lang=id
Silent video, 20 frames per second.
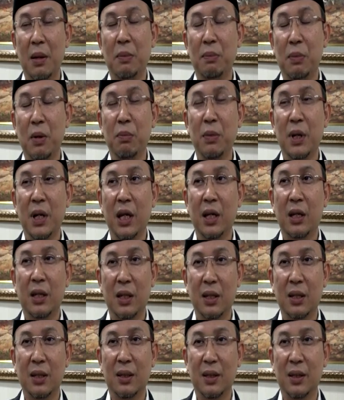untuk
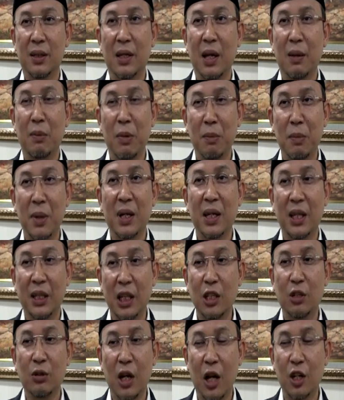meningkatkan laju ekspor
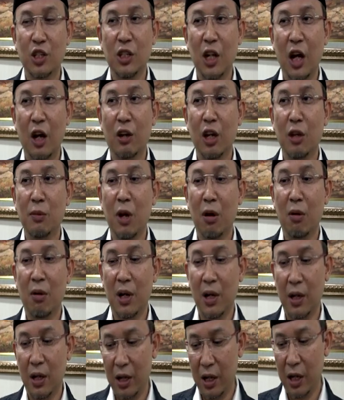pada sektor migas.
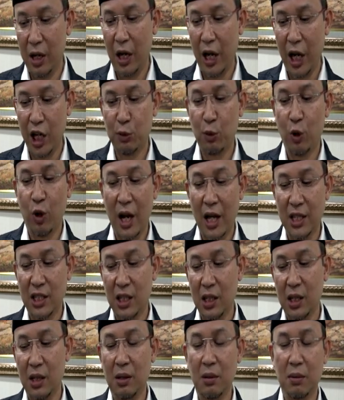Indonesia masih
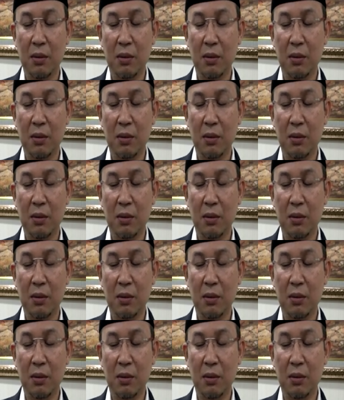belum